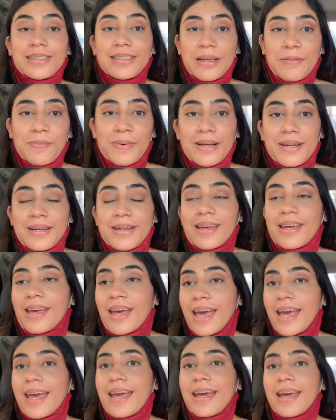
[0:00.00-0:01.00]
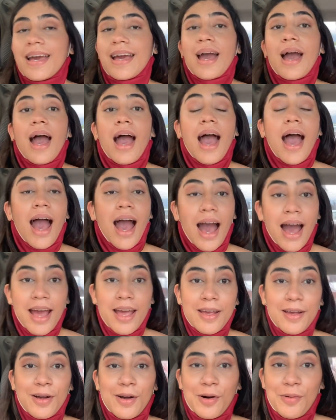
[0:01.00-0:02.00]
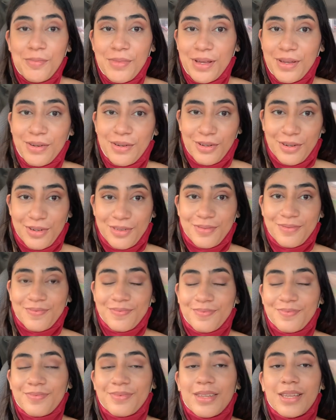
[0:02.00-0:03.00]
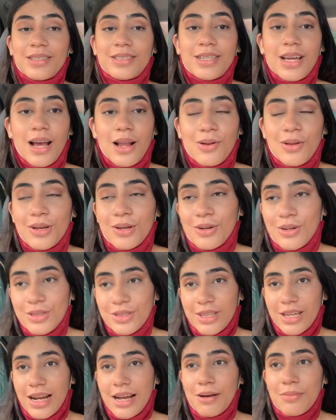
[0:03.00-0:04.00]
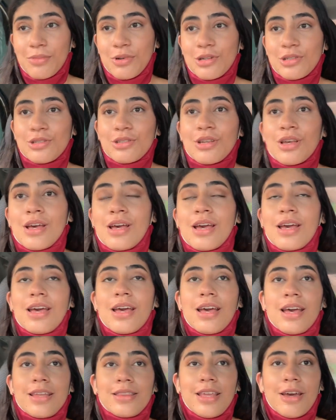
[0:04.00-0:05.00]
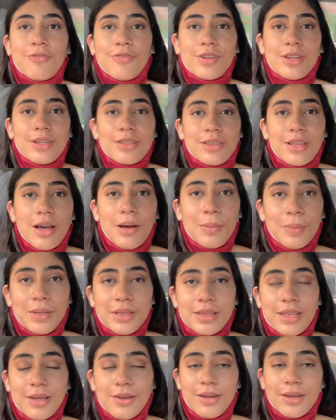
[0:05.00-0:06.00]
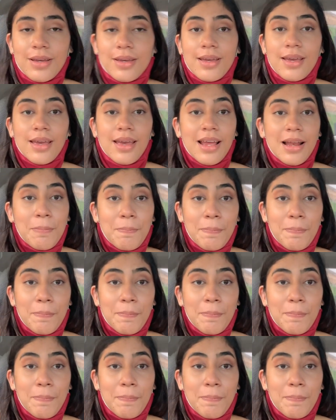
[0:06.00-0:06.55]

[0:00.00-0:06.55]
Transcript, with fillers: sepan que hay comedor. Ya lo encontramos. Definitivamente el